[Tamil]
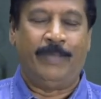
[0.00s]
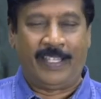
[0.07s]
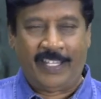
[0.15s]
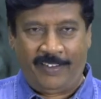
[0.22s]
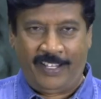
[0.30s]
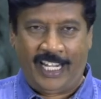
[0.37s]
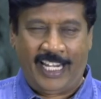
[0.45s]

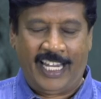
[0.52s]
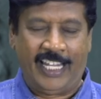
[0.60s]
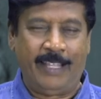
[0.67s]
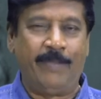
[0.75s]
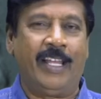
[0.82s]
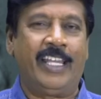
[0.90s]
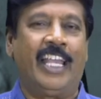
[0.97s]
மதுரை வீரனில்
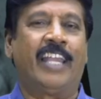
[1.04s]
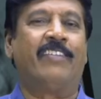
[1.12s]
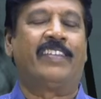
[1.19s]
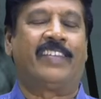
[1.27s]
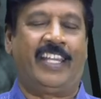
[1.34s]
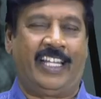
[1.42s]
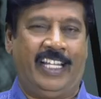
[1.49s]
அதே மாதிரியான
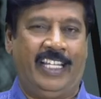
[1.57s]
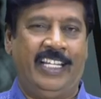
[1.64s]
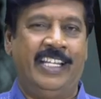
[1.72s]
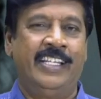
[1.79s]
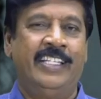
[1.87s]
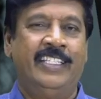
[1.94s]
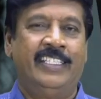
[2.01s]
வசனங்கள்
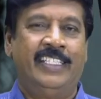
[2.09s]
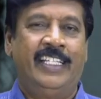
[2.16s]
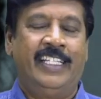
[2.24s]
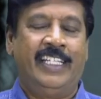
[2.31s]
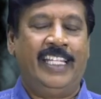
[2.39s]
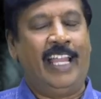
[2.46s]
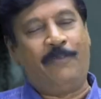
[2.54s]

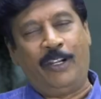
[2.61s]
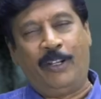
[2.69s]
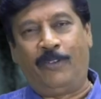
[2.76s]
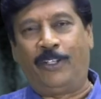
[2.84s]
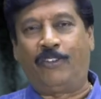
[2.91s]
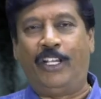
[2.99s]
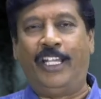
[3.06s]

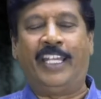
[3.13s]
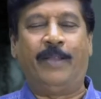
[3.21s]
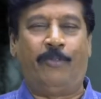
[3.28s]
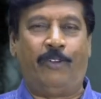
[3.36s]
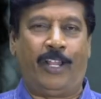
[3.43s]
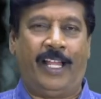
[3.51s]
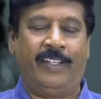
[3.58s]
எவ்வளவோ சொல்லிகிட்டே
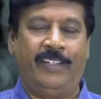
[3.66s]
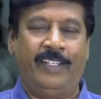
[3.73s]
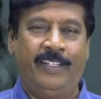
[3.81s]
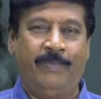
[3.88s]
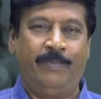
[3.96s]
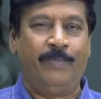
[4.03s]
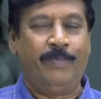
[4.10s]
போகலாம்
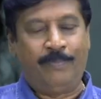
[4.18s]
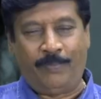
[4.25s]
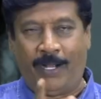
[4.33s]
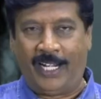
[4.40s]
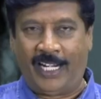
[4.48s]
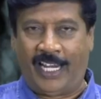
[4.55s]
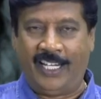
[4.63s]

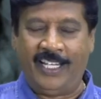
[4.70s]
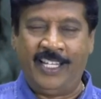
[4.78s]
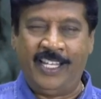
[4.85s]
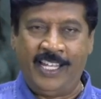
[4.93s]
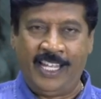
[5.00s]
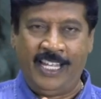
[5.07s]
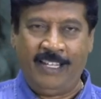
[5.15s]
பாடல்
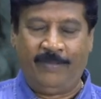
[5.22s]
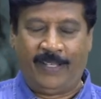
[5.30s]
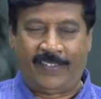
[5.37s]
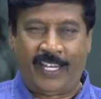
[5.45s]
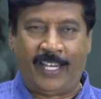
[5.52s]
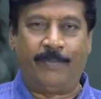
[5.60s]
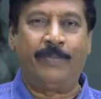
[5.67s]

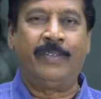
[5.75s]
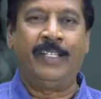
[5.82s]
வசனம்